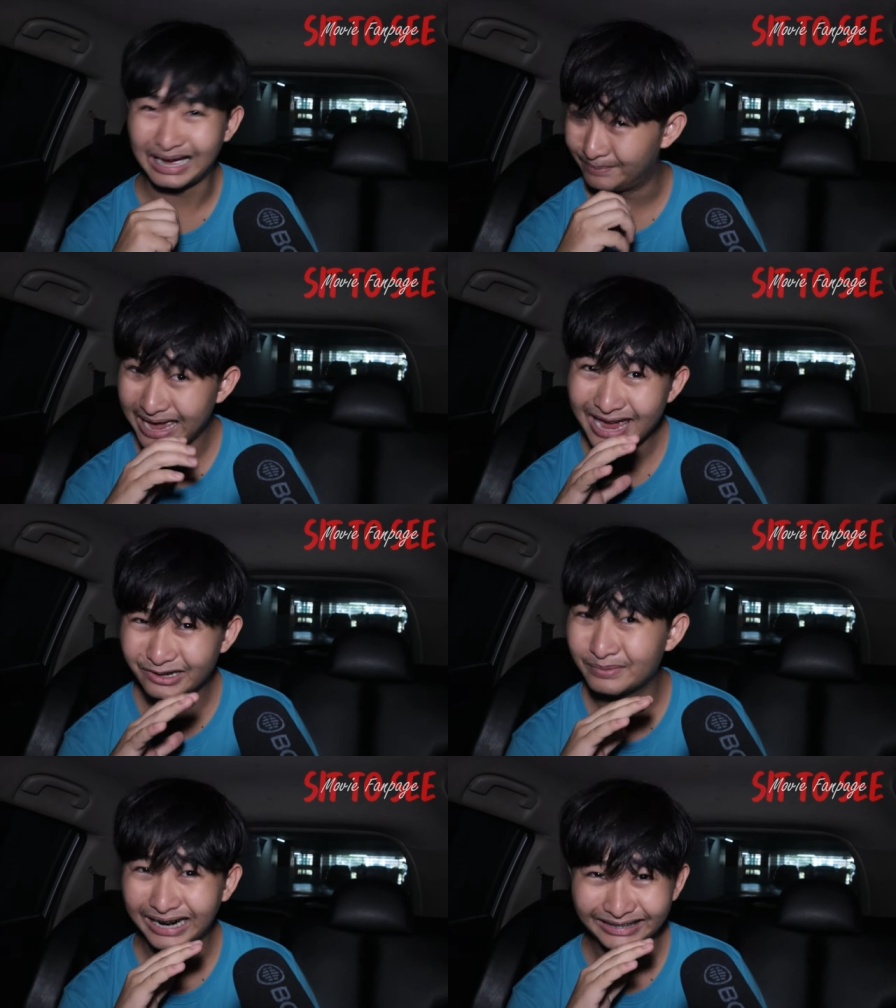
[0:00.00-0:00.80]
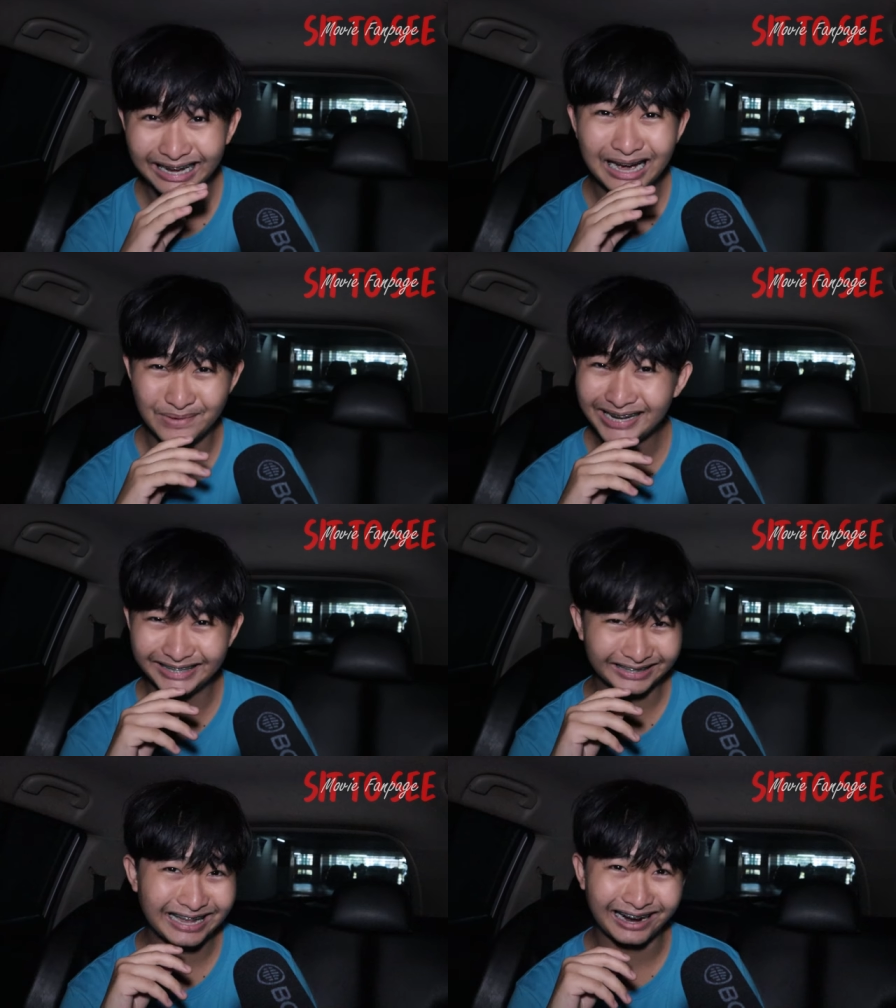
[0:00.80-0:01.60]
ขำแห้งอยู่เหมือนกันนะขำแห้ง
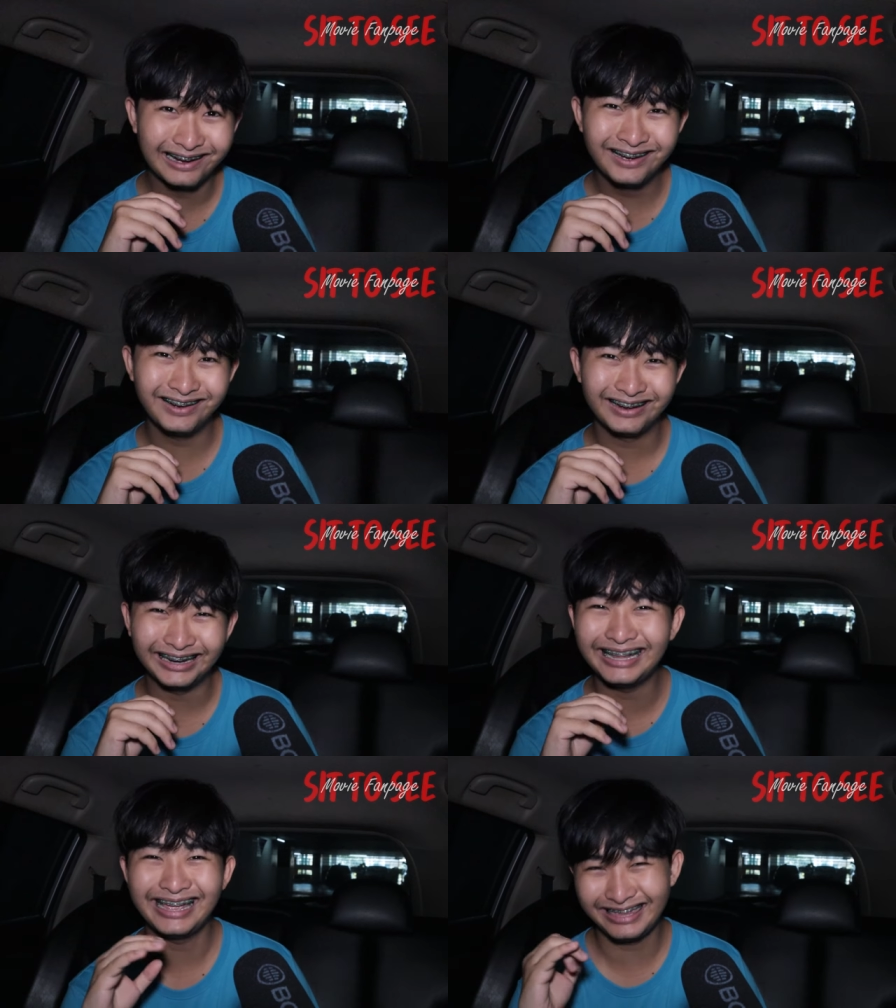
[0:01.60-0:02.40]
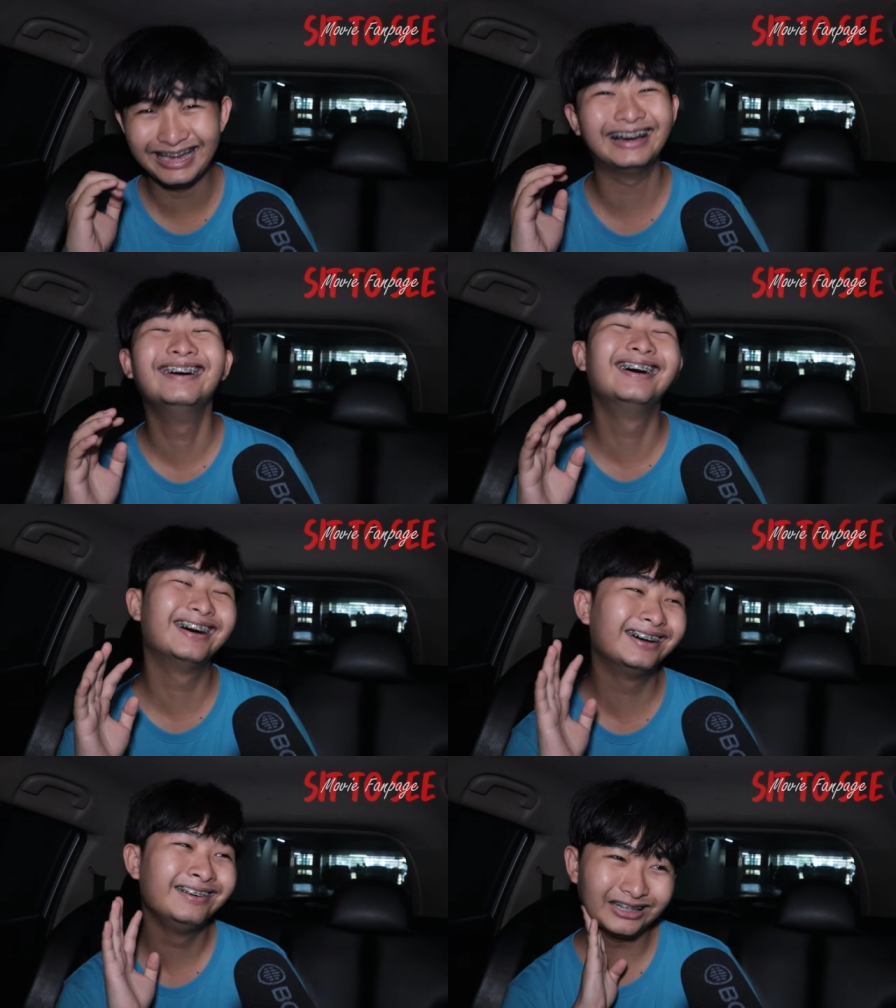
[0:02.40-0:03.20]
เสียงดังอะไรอย่างเงี้ยเอ
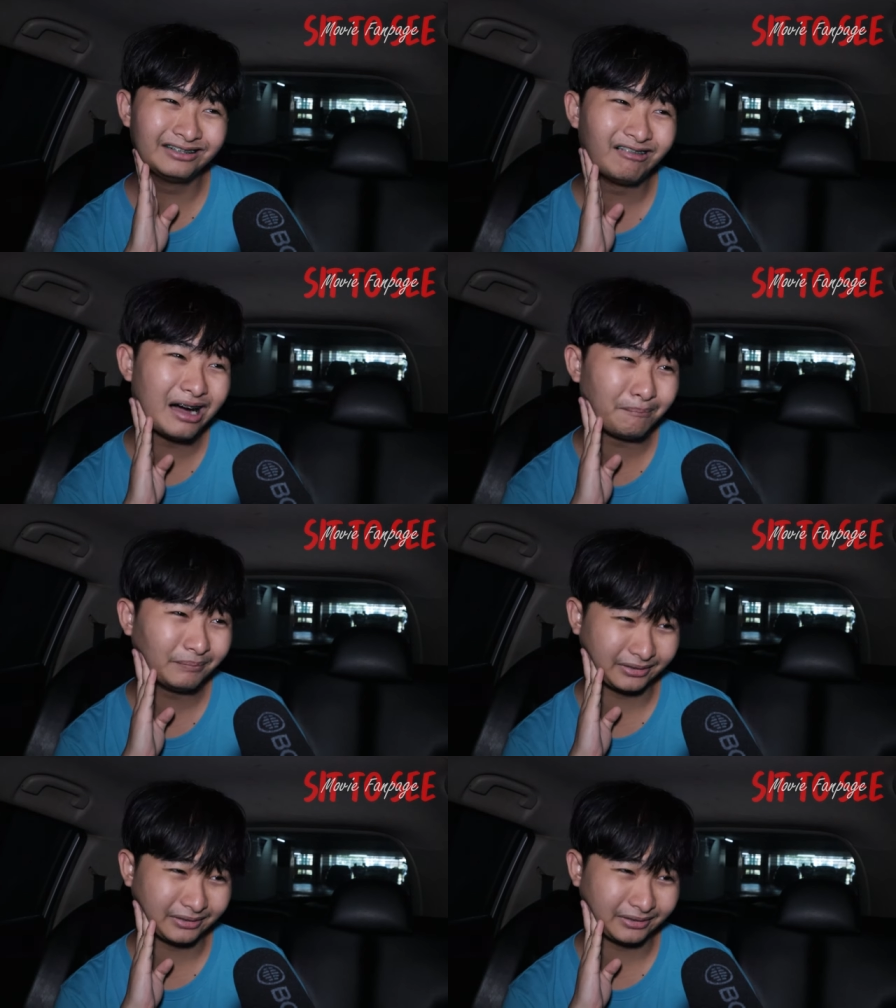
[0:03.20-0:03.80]
อ ก็ถือว่า